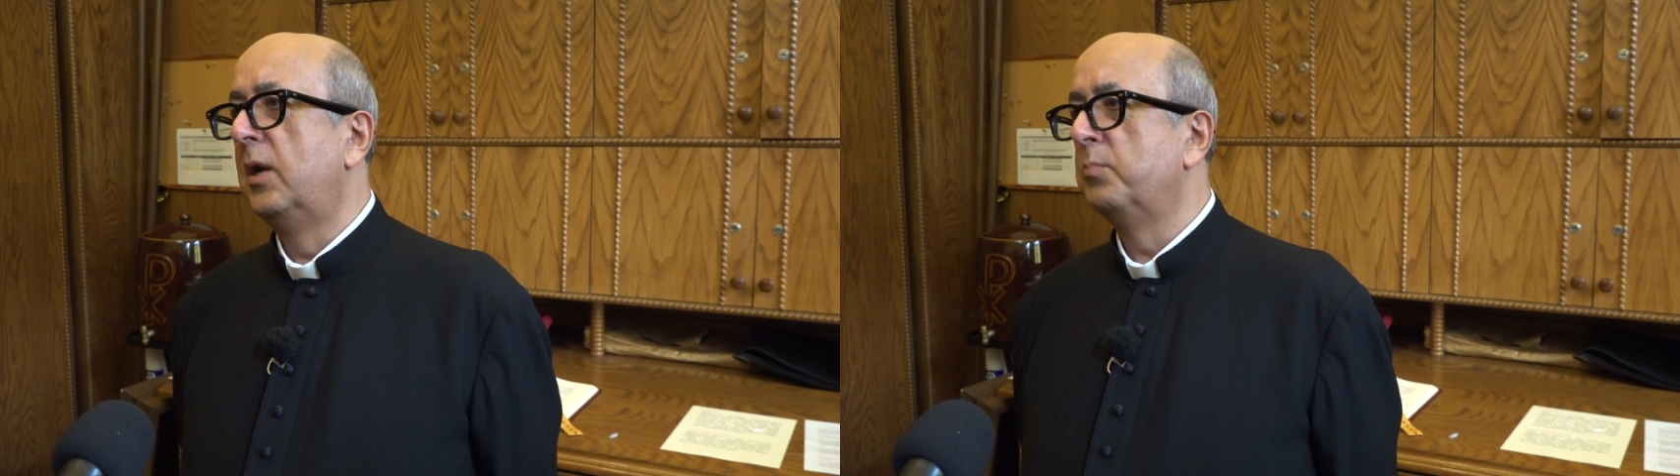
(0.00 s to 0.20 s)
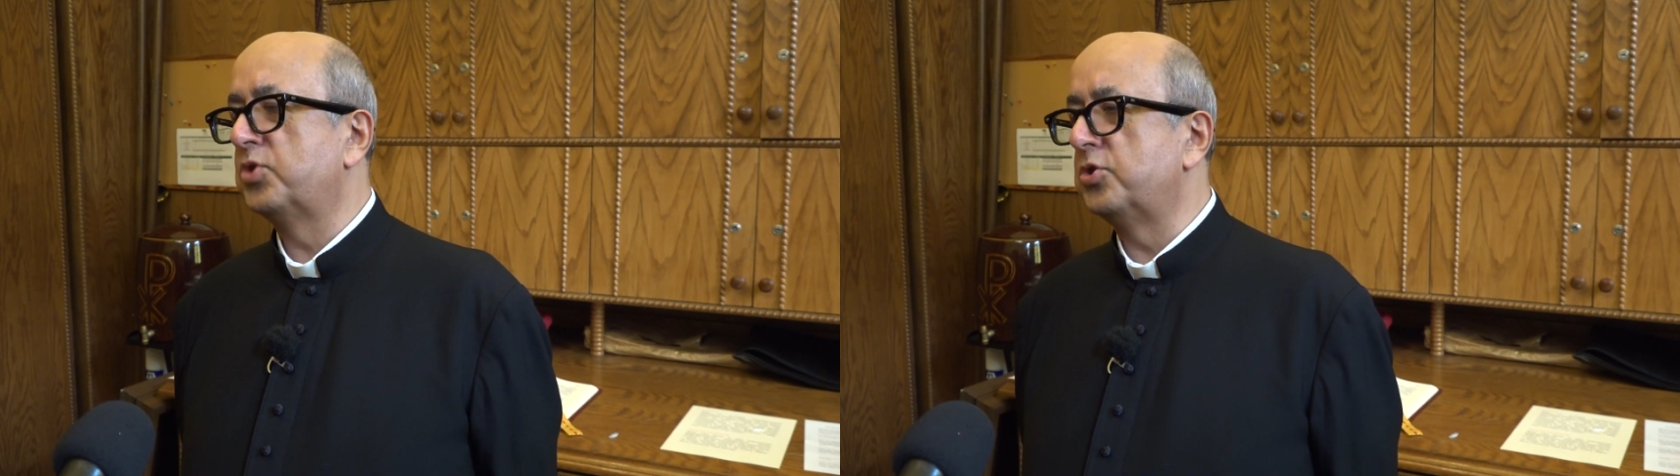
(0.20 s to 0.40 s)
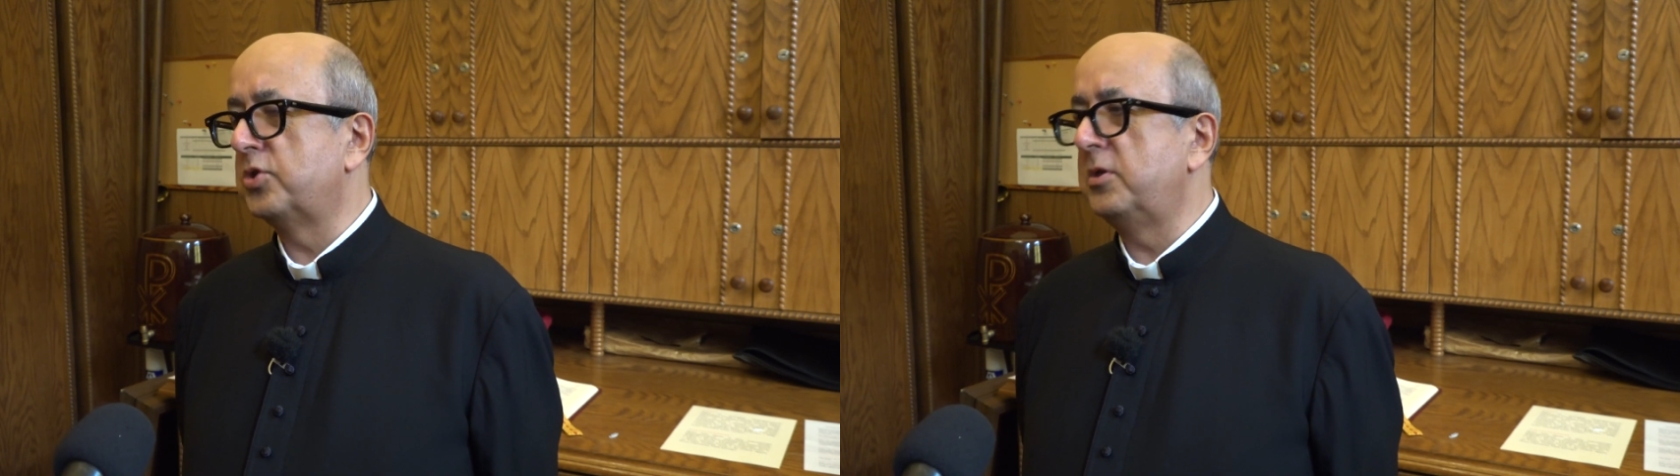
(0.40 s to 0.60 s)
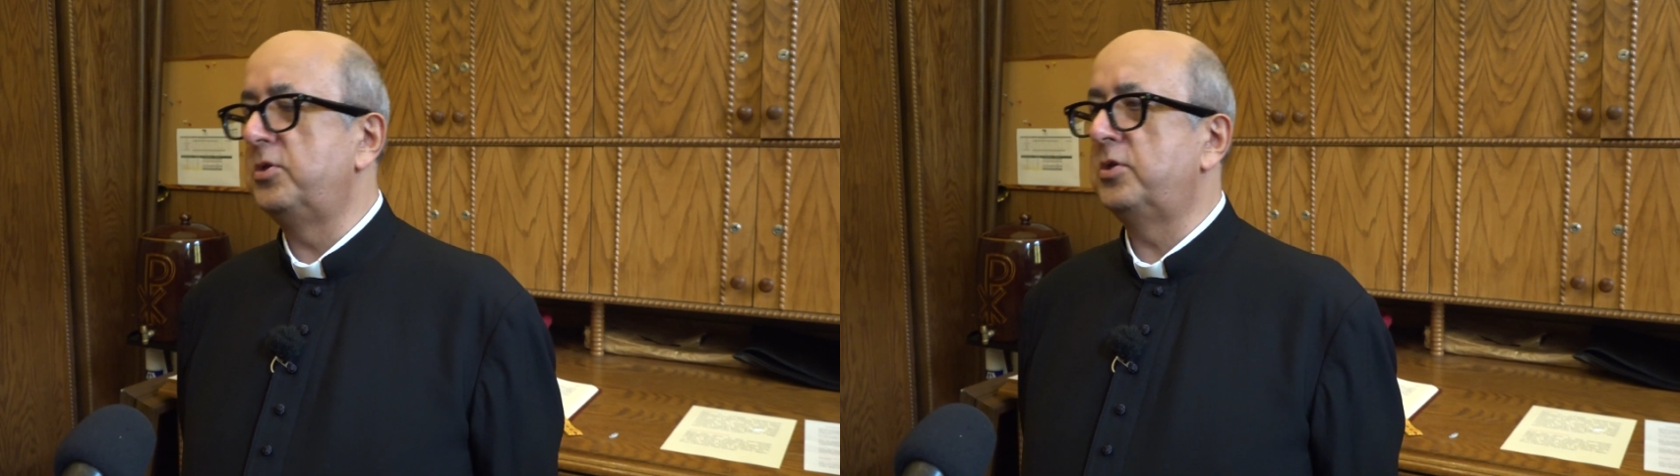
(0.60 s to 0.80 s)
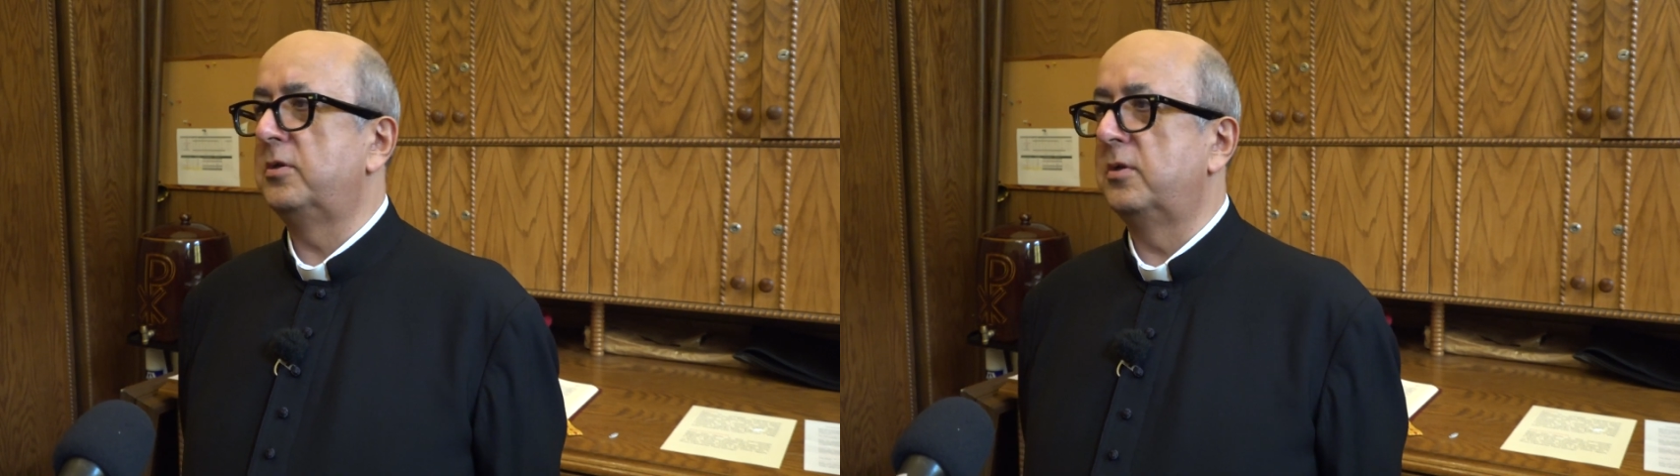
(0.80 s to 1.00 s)

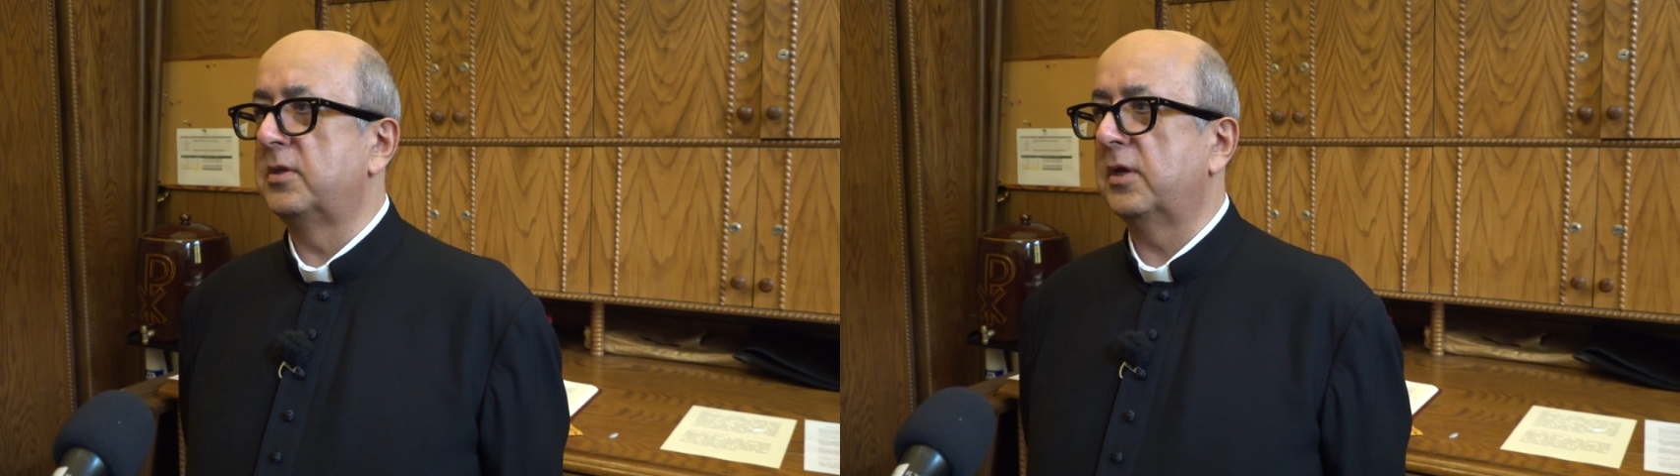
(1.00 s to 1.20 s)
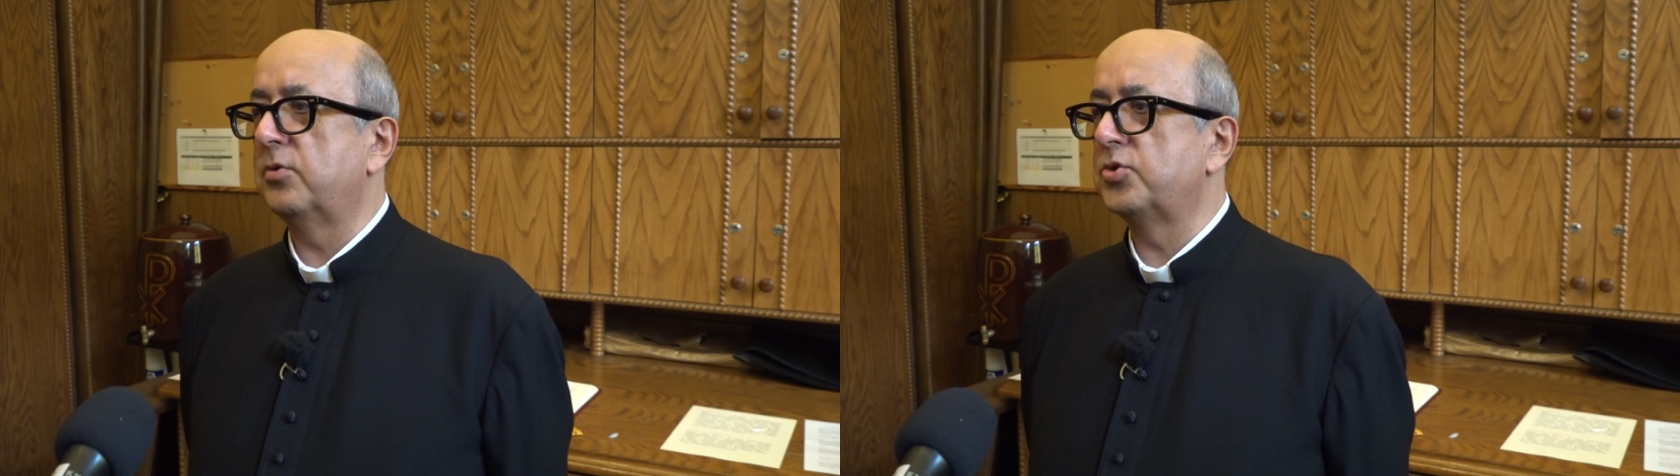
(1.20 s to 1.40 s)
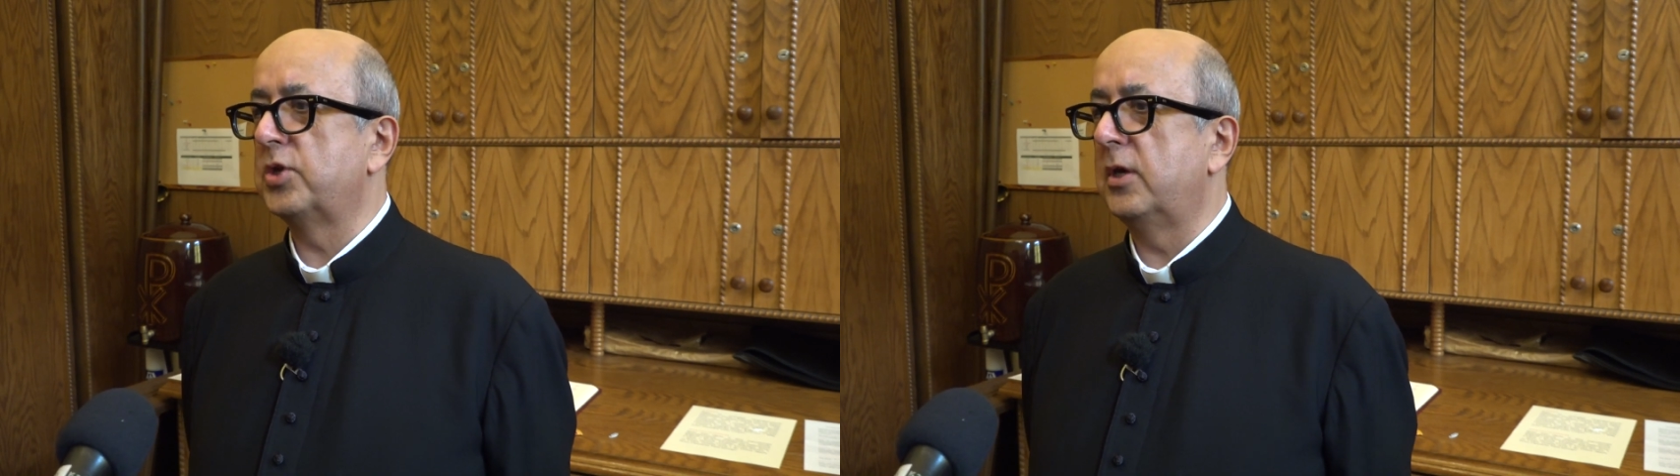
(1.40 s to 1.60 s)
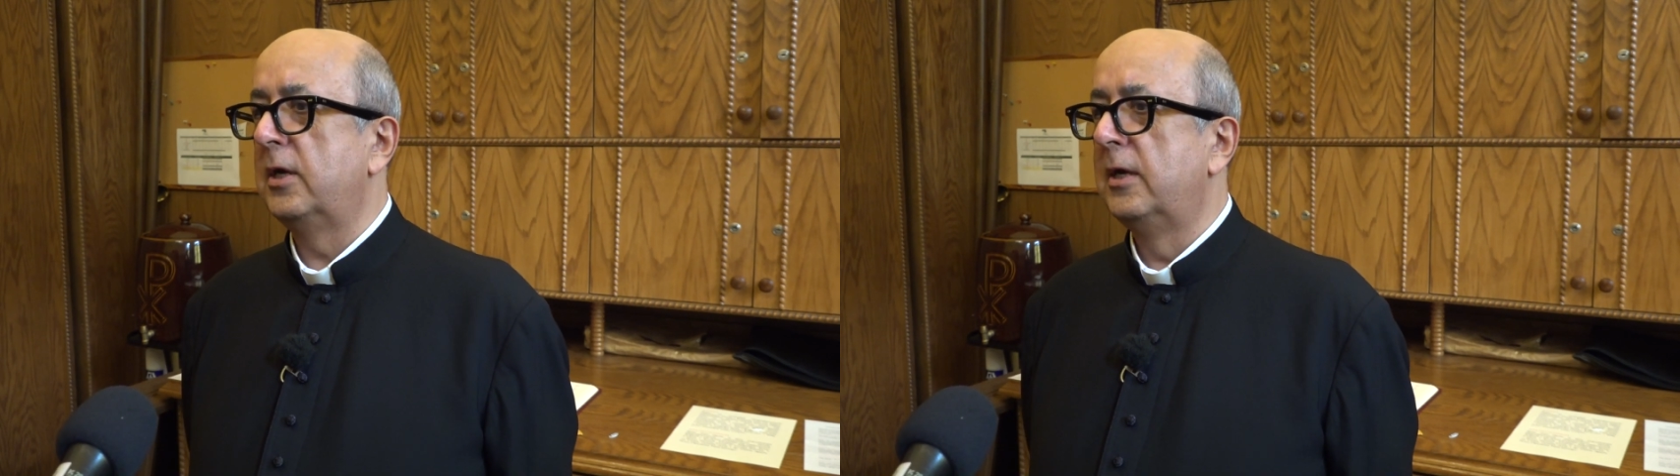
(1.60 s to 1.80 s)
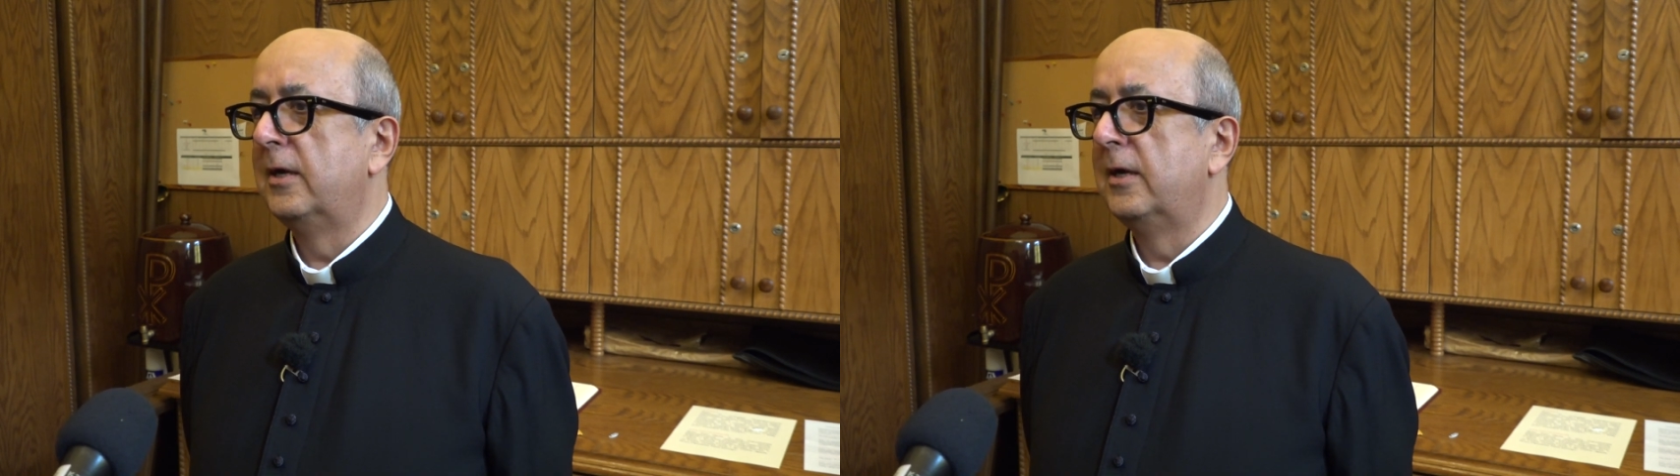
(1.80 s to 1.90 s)
przyczyni się do tego, że